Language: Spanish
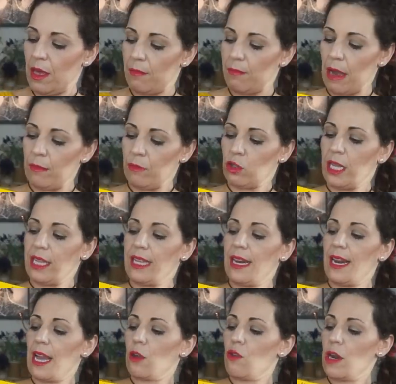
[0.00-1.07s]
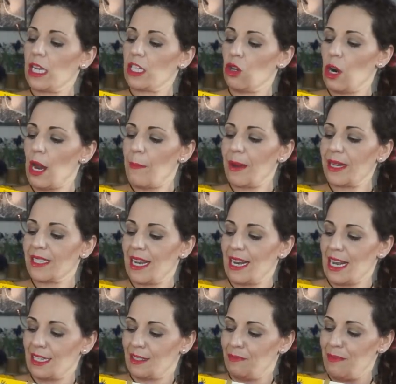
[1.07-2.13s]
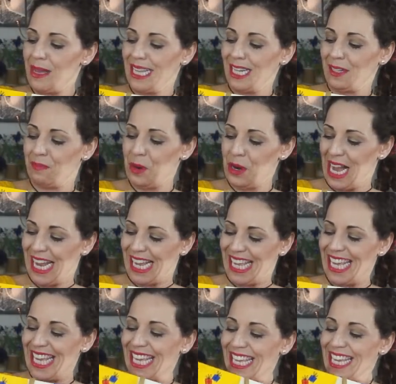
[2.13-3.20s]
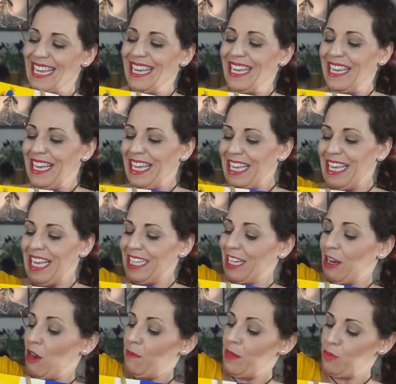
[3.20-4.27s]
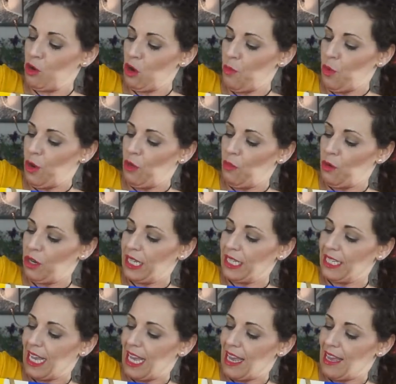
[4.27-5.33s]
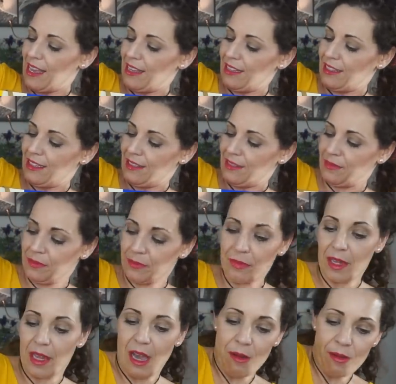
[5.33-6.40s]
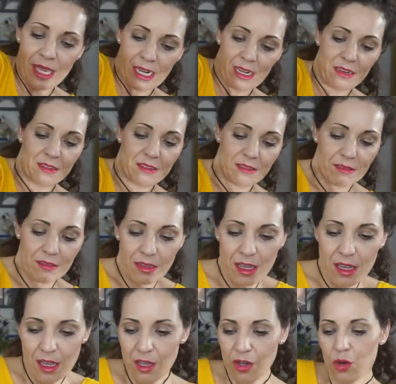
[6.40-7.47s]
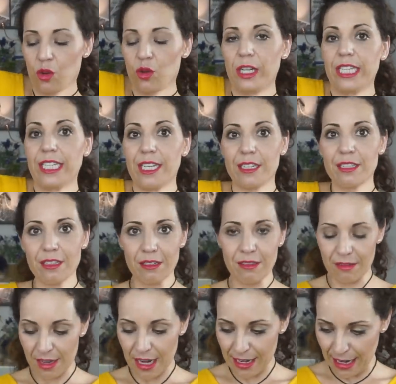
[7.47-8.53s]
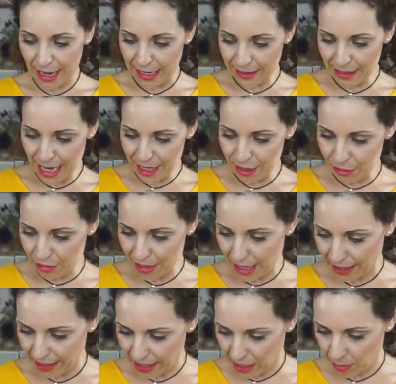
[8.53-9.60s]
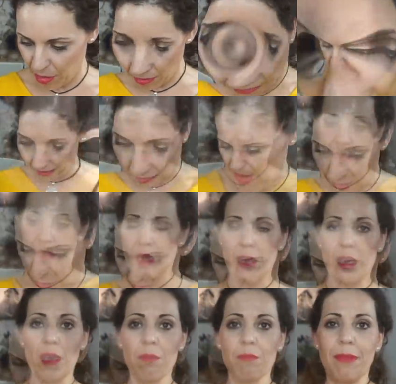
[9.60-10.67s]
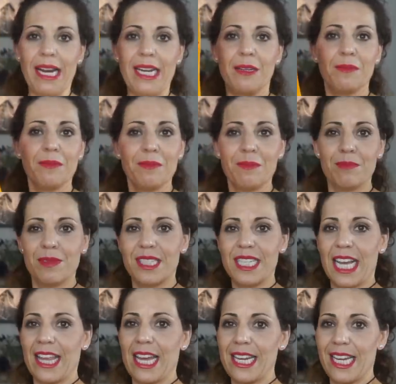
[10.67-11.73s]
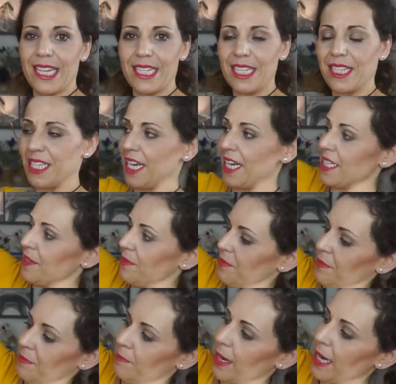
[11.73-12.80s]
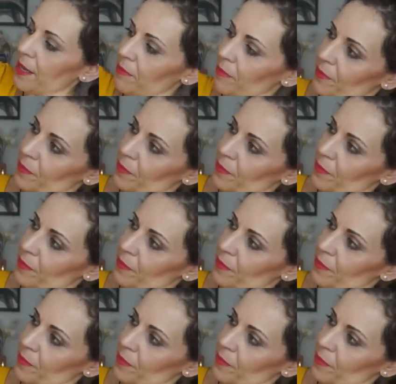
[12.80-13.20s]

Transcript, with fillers: Vamos, que tiene aquí unas solapas que las metes por aquí y es que ahora mismo no puedo, porque es que... A ver, jolines, el calendario, la guerra que me va a dar. Vale, se quedaría así, chicas, ¿vale?